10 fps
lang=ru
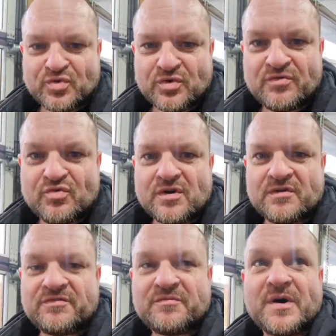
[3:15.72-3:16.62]

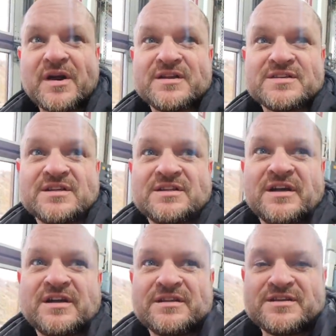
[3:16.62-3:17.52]
уговоров парня
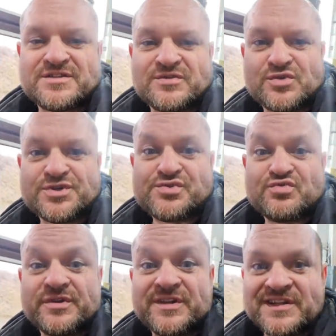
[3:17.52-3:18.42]
загнали на СТОшечку
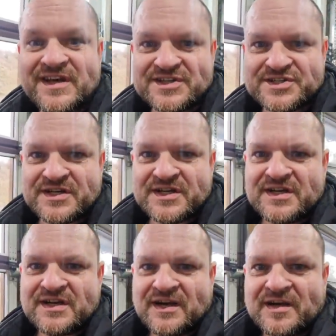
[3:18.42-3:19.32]
и даже
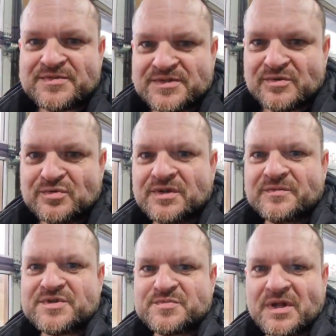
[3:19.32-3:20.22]
абсолютно
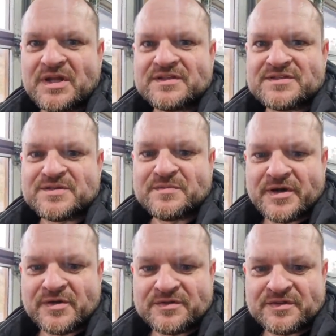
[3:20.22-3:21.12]
бесплатно
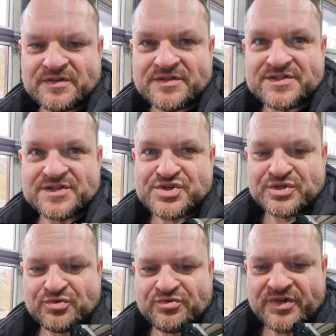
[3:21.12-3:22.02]
снимают защиту
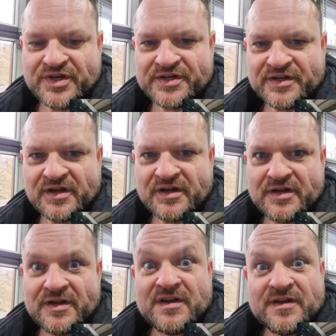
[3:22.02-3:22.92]
двигателя.
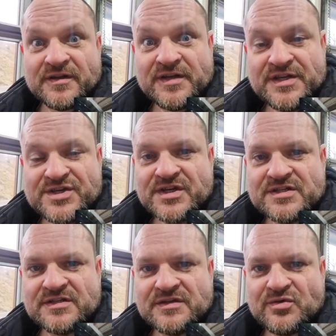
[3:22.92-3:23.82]
Не
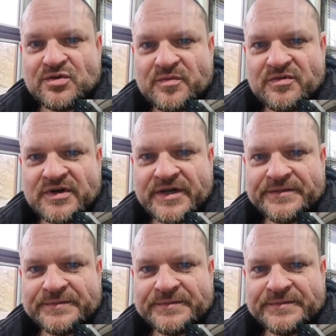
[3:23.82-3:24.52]
часто такое бывает.